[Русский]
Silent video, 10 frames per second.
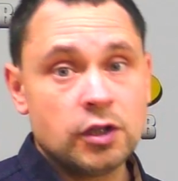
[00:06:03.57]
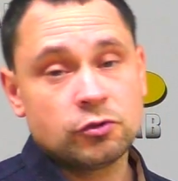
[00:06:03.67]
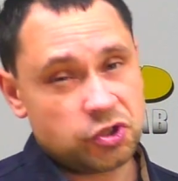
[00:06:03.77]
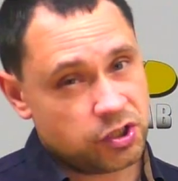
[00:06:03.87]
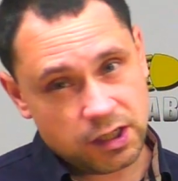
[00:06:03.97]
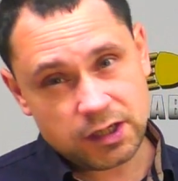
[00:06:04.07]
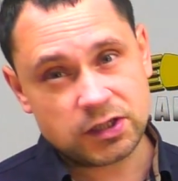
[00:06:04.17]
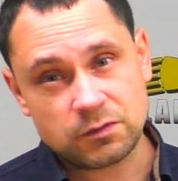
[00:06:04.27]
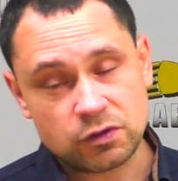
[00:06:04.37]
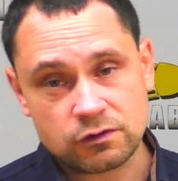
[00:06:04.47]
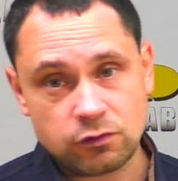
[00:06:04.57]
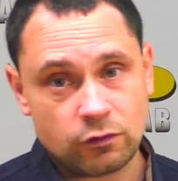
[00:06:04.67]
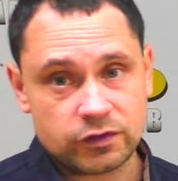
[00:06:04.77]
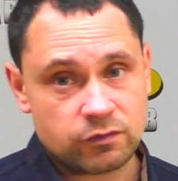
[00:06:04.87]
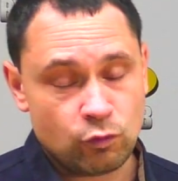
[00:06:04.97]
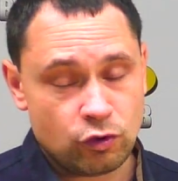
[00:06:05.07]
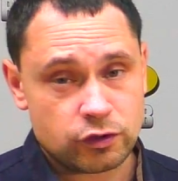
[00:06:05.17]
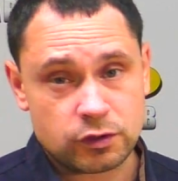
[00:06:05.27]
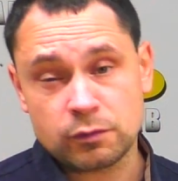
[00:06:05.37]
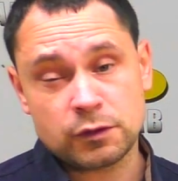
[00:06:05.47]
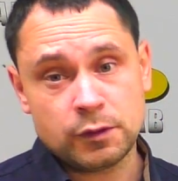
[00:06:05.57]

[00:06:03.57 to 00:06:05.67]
То есть ездить, безусловно, сможешь,